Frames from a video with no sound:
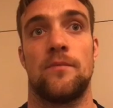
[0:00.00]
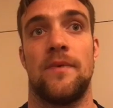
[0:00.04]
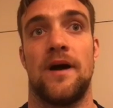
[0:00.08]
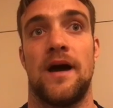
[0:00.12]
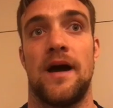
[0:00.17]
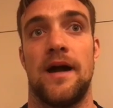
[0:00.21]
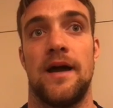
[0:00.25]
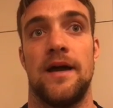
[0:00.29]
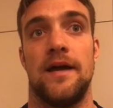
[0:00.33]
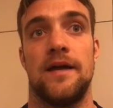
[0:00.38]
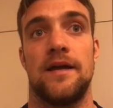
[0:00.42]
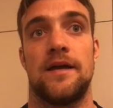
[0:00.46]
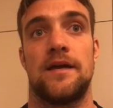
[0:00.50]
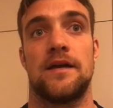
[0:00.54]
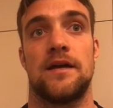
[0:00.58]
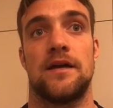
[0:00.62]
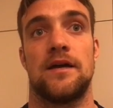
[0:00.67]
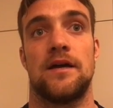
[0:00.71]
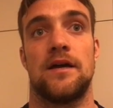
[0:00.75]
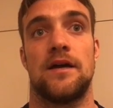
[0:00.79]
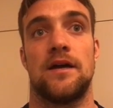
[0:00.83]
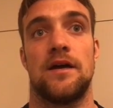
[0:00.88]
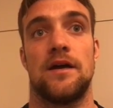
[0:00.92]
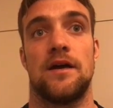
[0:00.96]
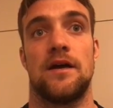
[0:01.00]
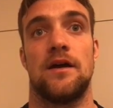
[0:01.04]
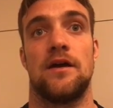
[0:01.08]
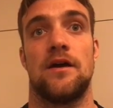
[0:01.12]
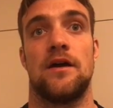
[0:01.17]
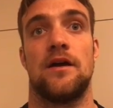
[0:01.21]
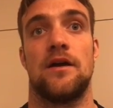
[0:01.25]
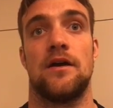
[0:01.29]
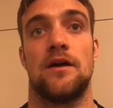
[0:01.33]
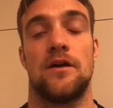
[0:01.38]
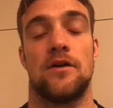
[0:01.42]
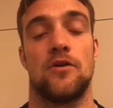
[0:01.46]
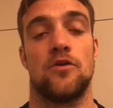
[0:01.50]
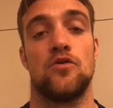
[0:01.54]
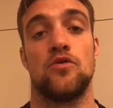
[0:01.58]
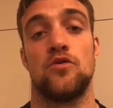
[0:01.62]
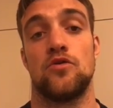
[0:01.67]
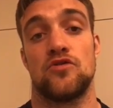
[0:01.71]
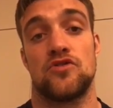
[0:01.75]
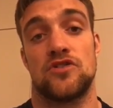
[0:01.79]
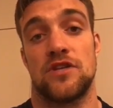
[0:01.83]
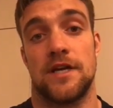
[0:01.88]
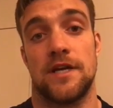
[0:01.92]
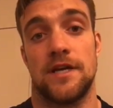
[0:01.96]
Mike, eh,
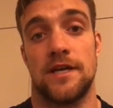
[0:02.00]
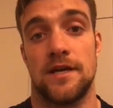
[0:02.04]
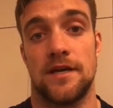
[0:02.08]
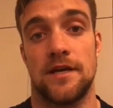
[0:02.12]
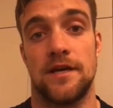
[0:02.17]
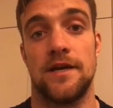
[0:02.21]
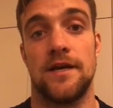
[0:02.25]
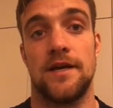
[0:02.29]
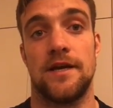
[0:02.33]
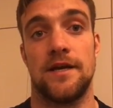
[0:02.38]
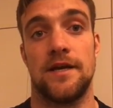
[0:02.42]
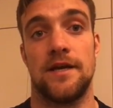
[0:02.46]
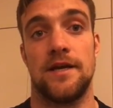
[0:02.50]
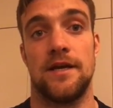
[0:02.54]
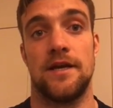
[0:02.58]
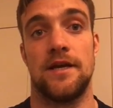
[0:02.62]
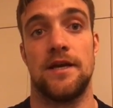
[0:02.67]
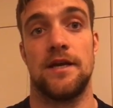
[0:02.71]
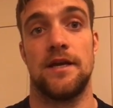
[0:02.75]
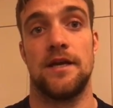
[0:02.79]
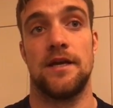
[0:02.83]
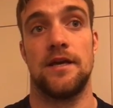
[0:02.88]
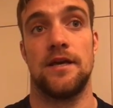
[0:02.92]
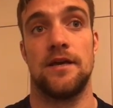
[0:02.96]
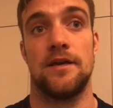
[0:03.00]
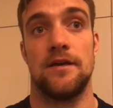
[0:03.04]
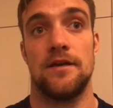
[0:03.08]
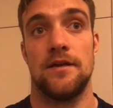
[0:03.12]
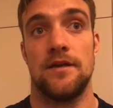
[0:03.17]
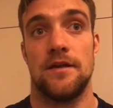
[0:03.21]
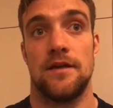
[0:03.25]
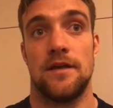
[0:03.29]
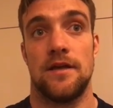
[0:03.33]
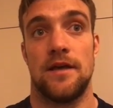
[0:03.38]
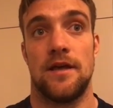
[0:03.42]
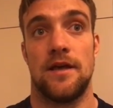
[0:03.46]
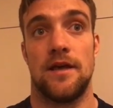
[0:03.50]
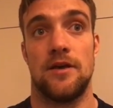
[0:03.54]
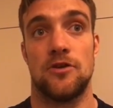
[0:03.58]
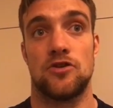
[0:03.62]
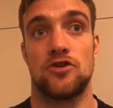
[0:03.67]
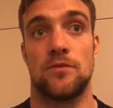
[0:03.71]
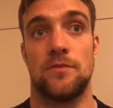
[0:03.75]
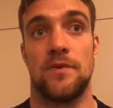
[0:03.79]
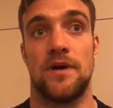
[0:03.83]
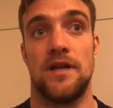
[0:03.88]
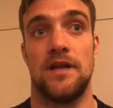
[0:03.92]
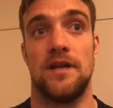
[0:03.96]
Gusen e
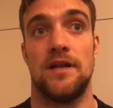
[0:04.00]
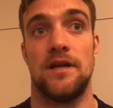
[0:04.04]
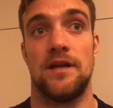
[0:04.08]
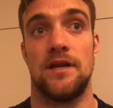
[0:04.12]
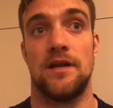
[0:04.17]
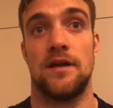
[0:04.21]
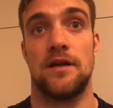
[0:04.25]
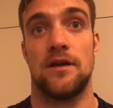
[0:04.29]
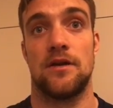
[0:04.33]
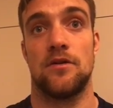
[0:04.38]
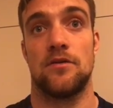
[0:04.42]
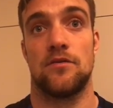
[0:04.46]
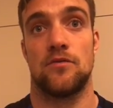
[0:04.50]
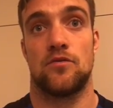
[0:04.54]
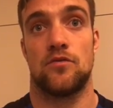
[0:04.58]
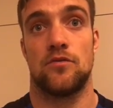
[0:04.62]
insomma il,